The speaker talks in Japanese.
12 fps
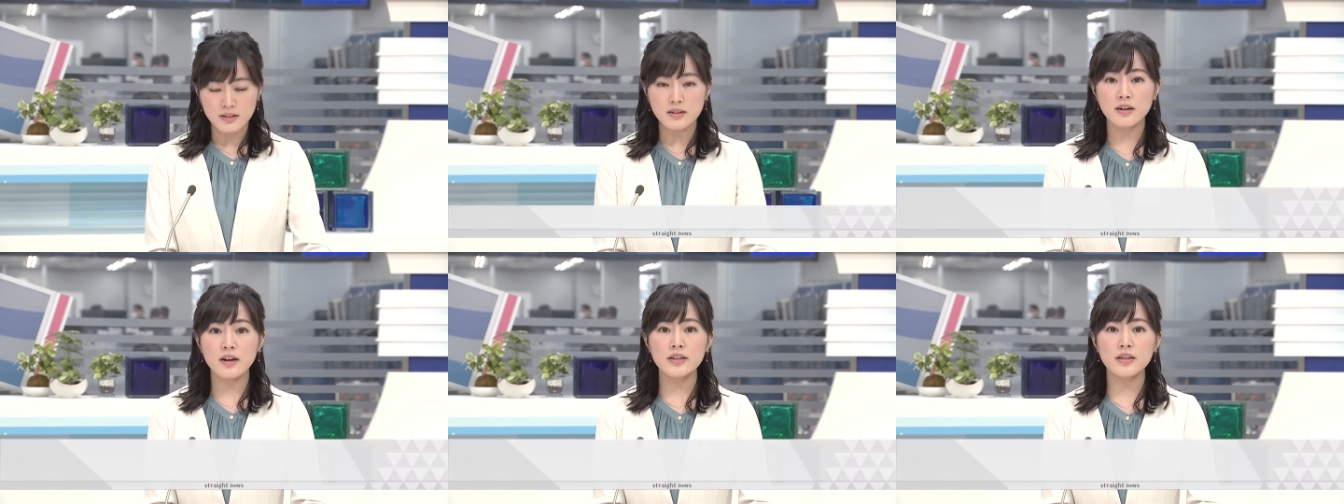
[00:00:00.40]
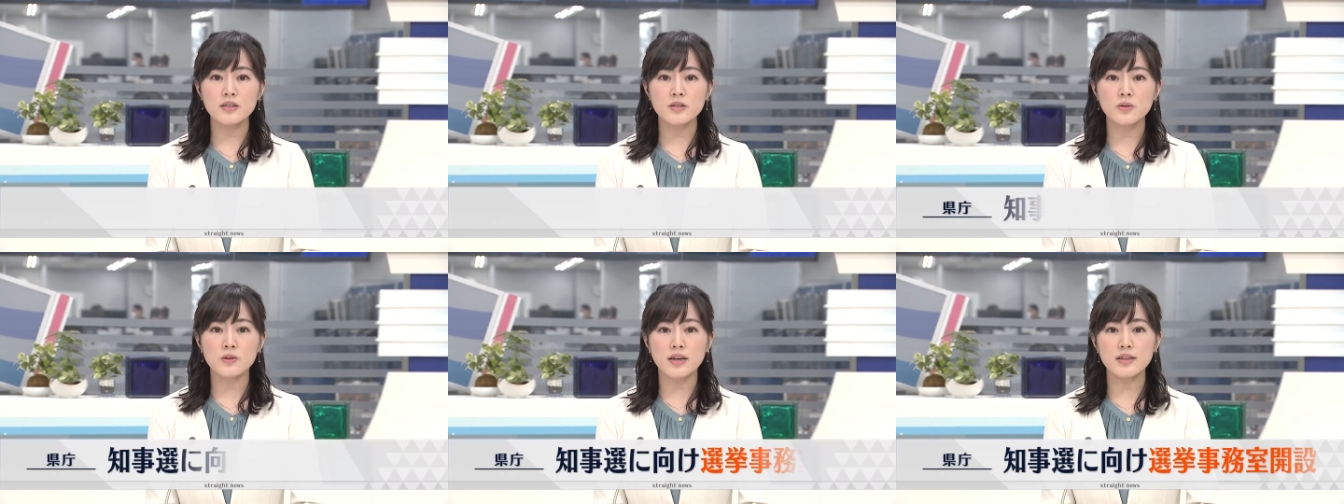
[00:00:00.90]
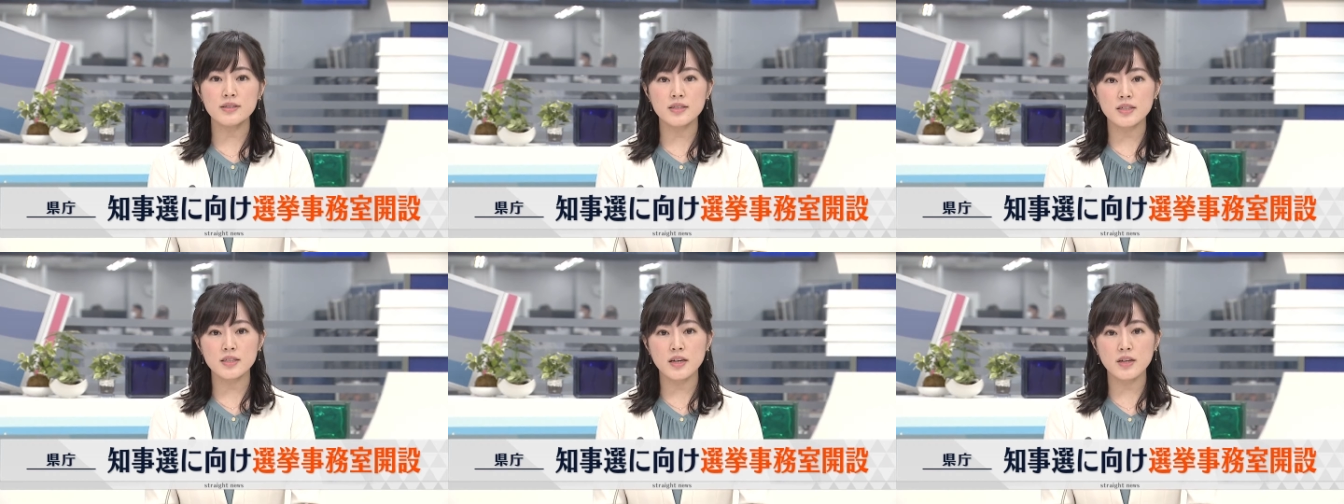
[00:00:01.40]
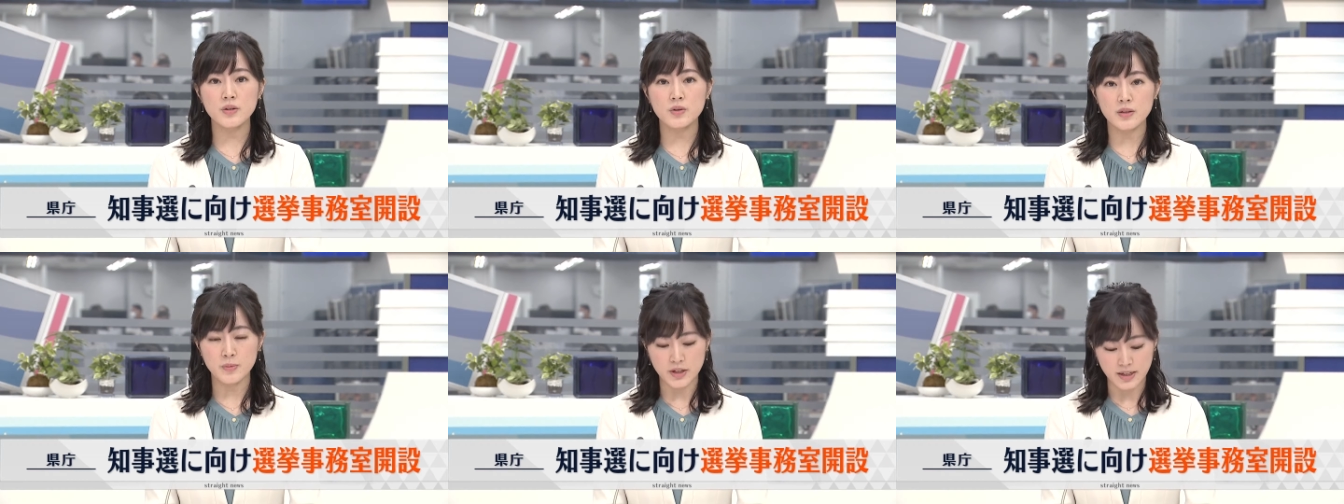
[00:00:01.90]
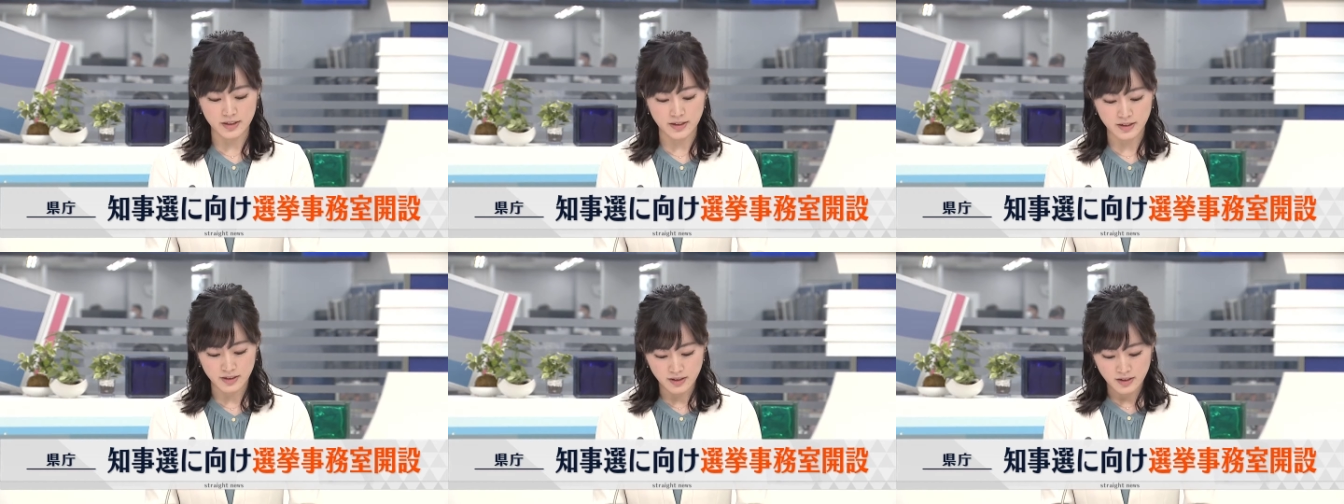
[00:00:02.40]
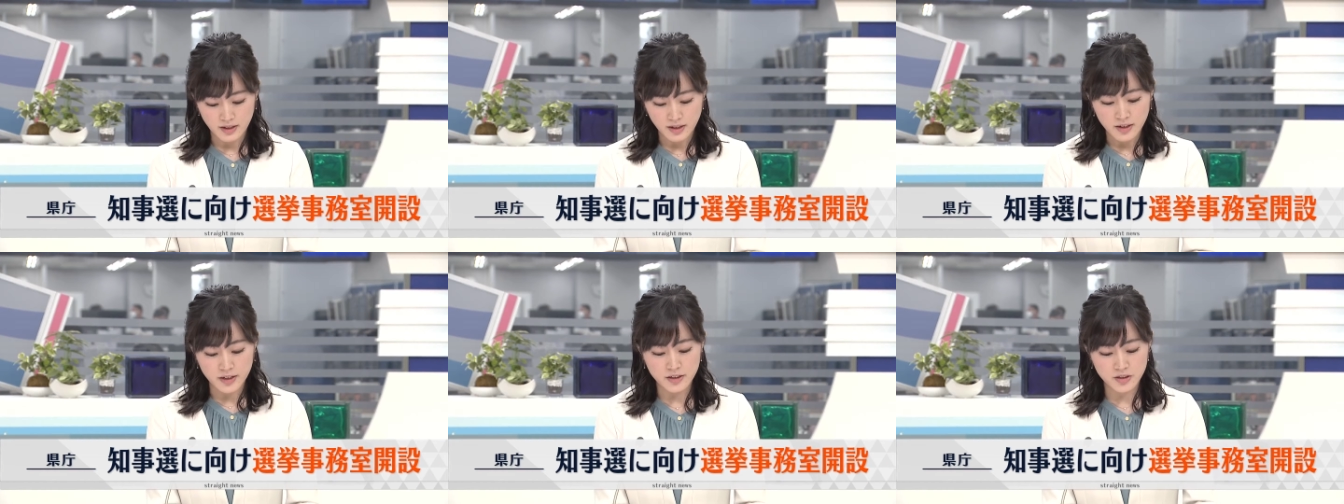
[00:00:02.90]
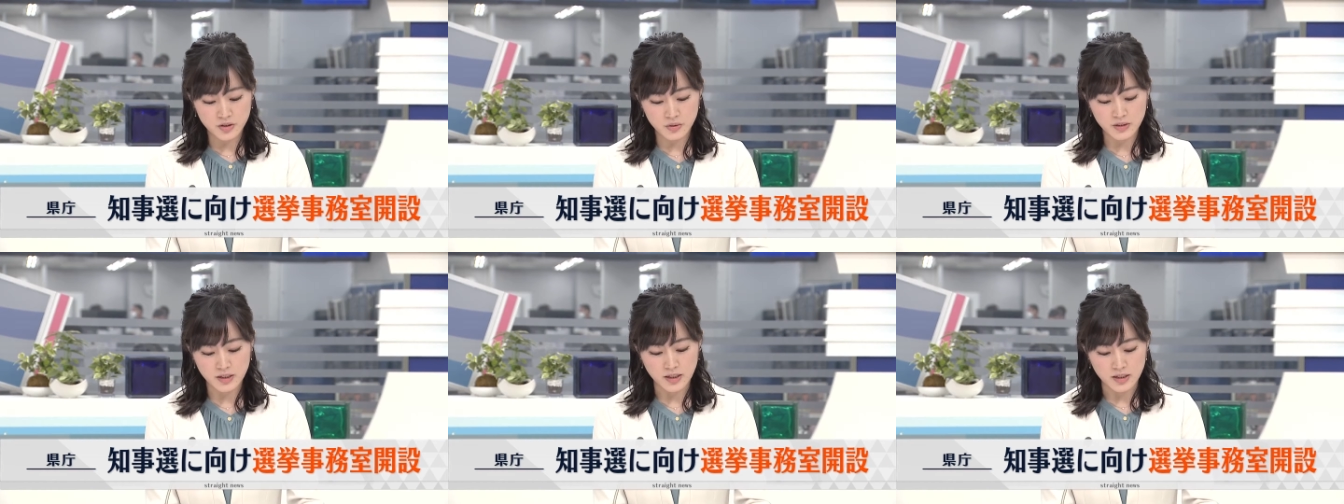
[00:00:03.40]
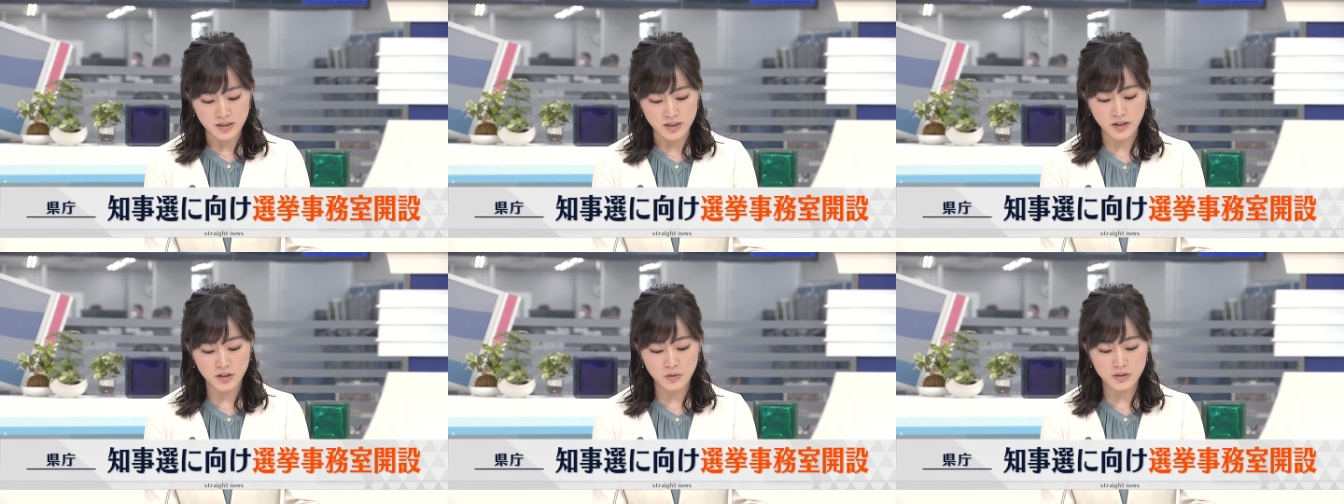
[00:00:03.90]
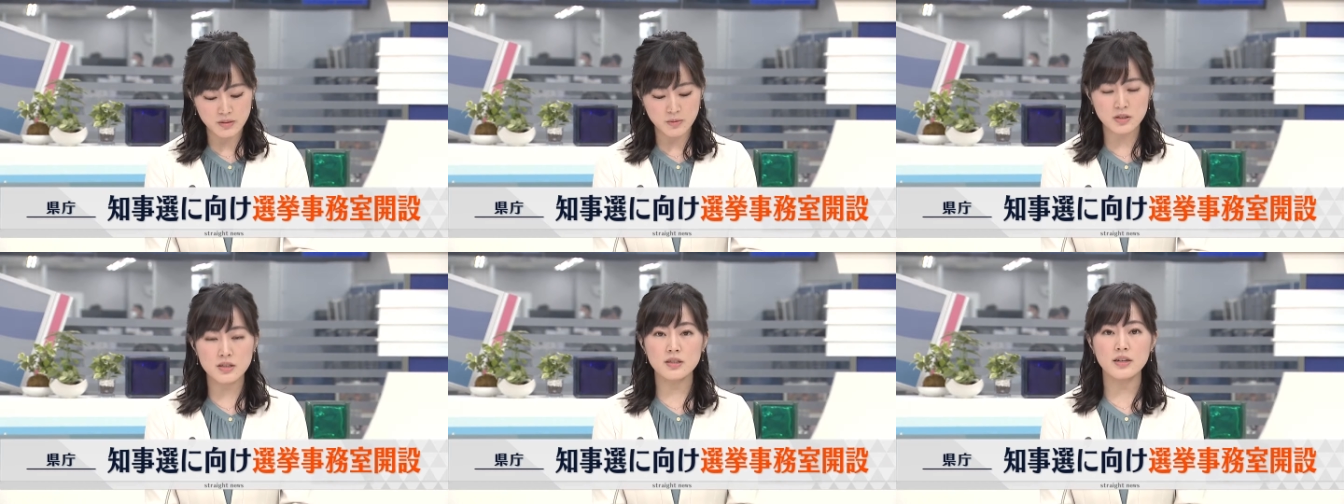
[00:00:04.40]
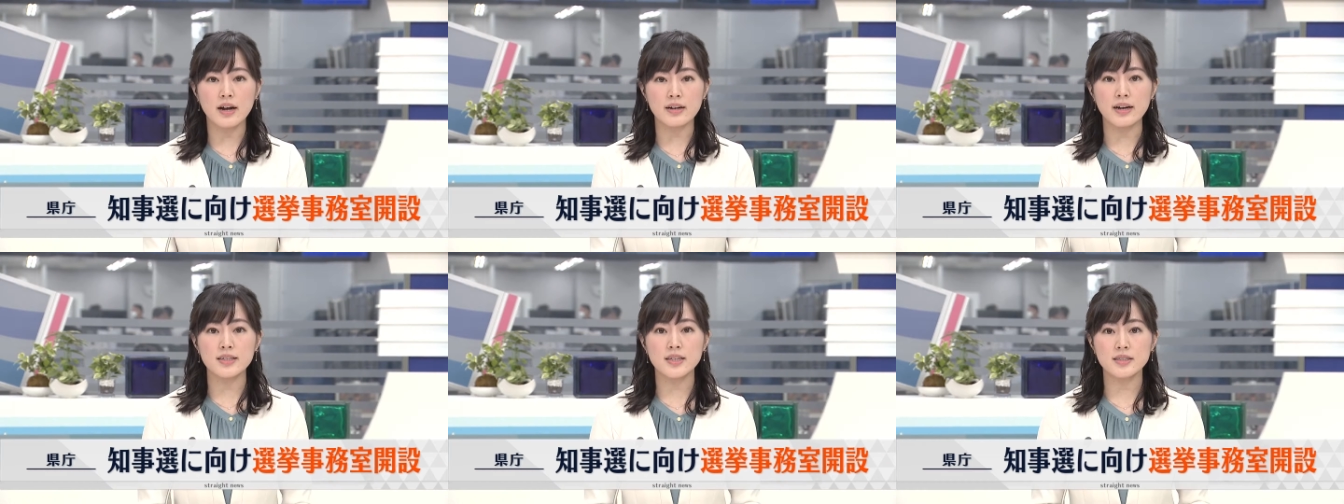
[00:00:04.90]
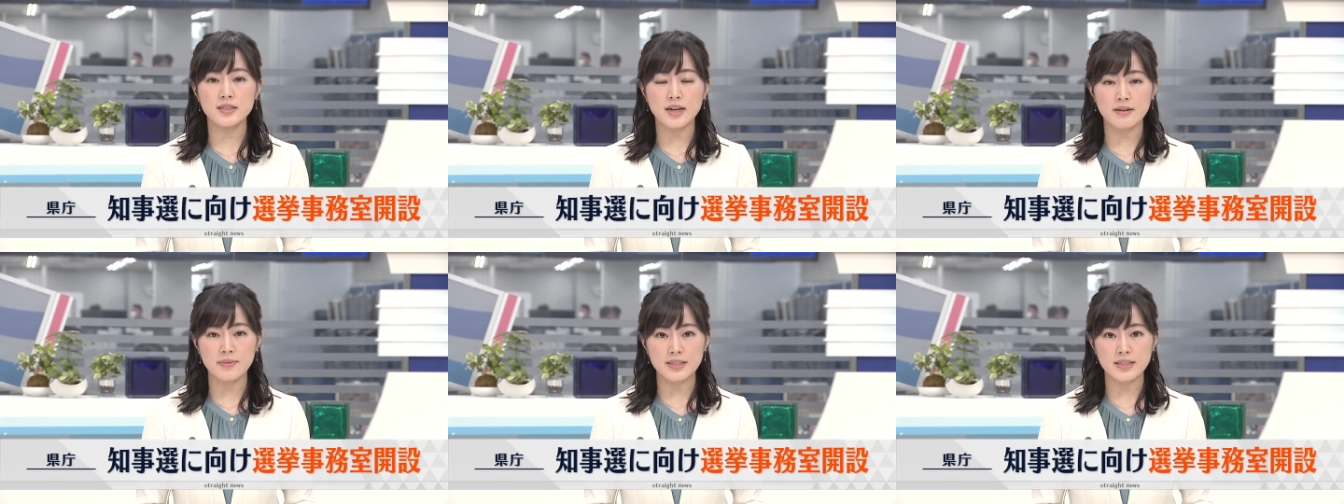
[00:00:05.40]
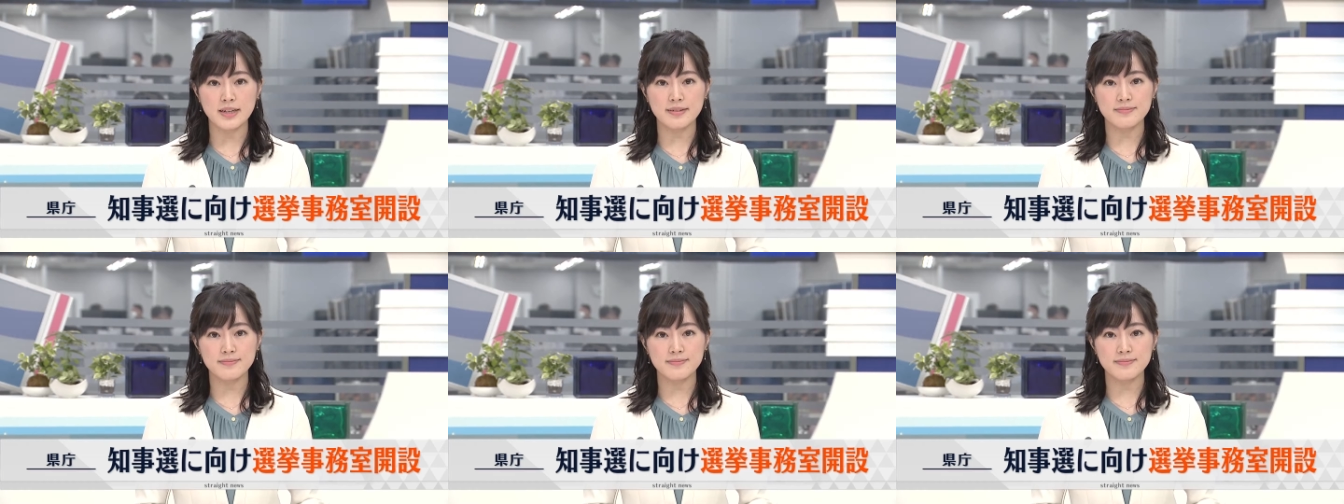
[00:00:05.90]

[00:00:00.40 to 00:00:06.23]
来月の県知事選挙に向けて県庁に選挙事務室が開設されました